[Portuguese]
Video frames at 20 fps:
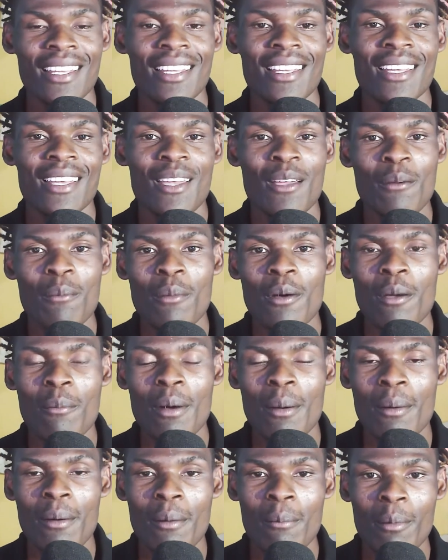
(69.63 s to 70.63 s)
é, é,
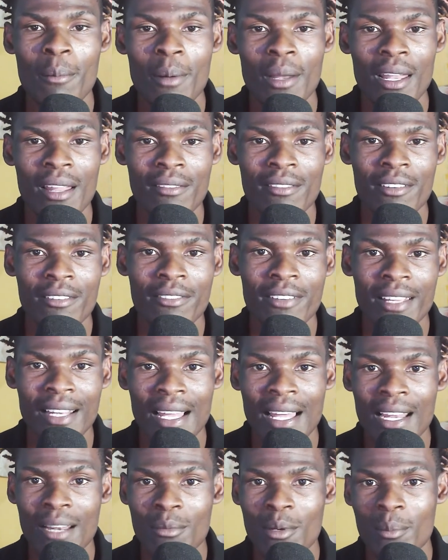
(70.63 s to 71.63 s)
uma, é uma palavra,
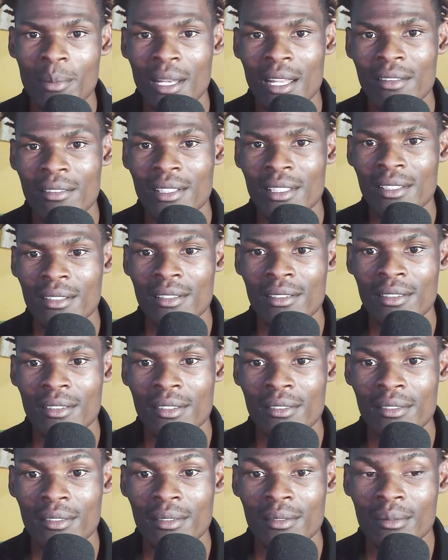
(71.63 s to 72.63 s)
ferar é uma palavra
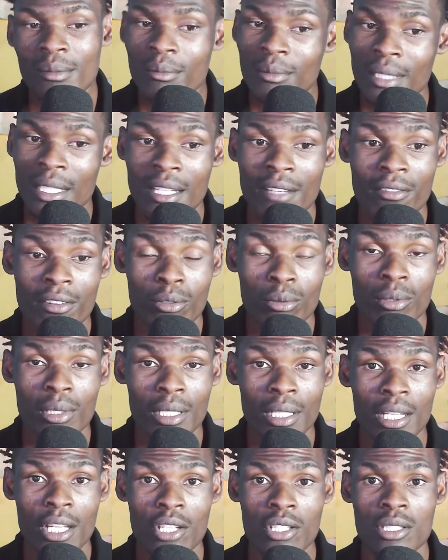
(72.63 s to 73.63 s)
que deriva do
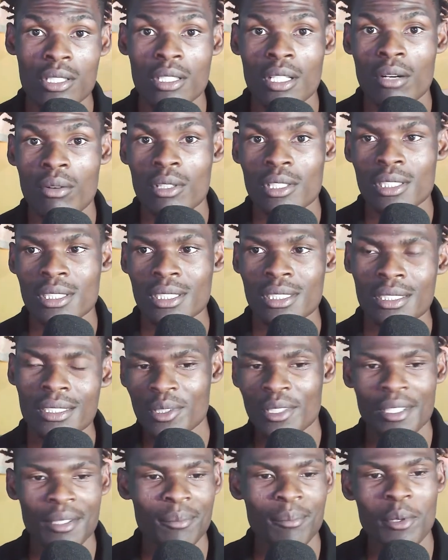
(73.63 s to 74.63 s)
inglês, então a
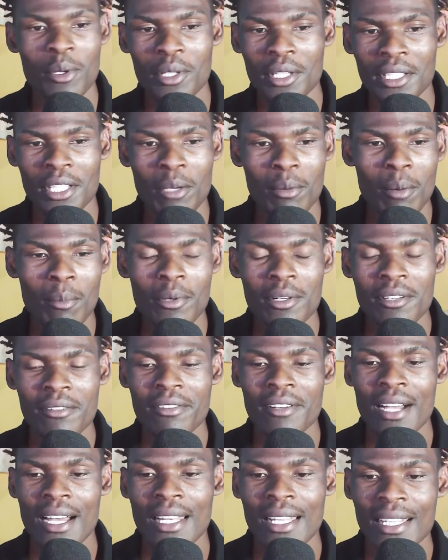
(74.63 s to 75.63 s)
gente meio que deu uma
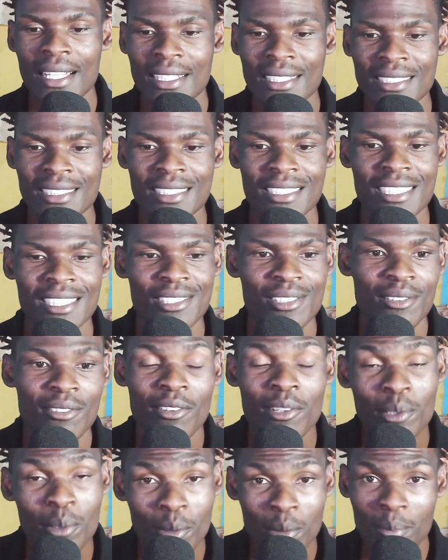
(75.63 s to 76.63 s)
modificada e a gente diz não vou
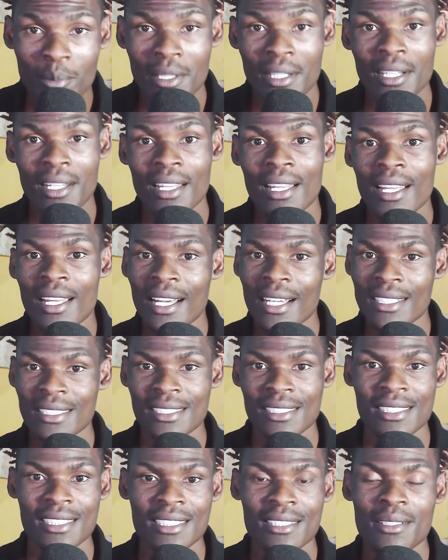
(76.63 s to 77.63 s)
dormir, a gente
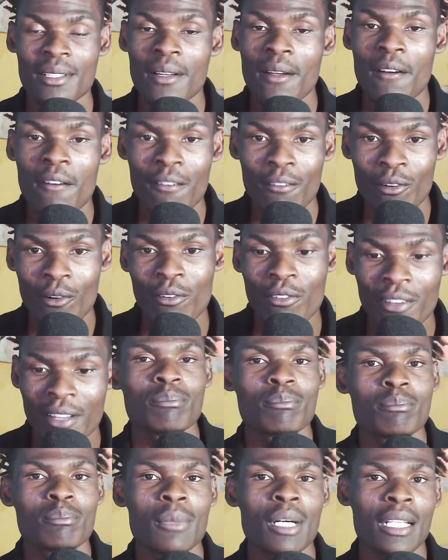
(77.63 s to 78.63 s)
diz vou
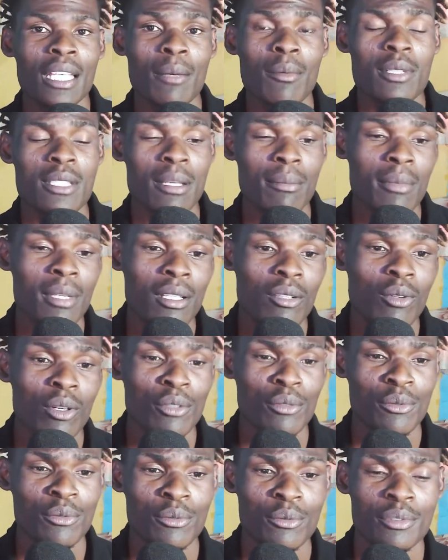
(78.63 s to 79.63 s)
ferar. Aqui em Moçambique,
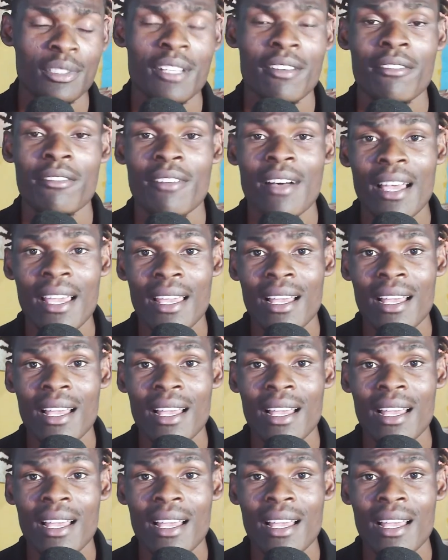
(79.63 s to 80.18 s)
quando você vai,